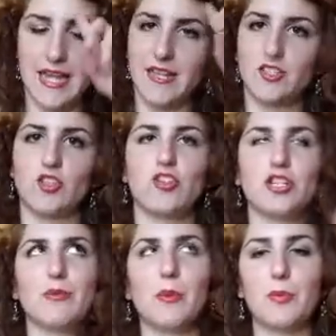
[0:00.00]
che sono
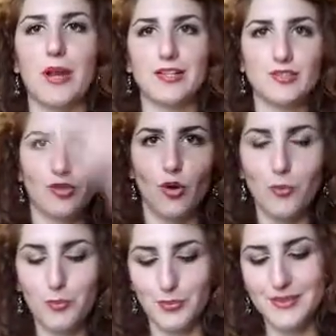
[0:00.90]
diciamo proprio la
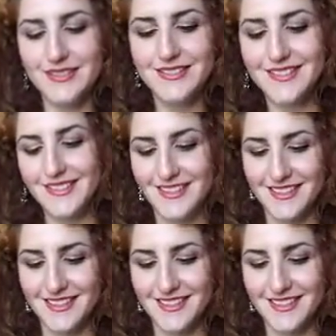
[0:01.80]
top,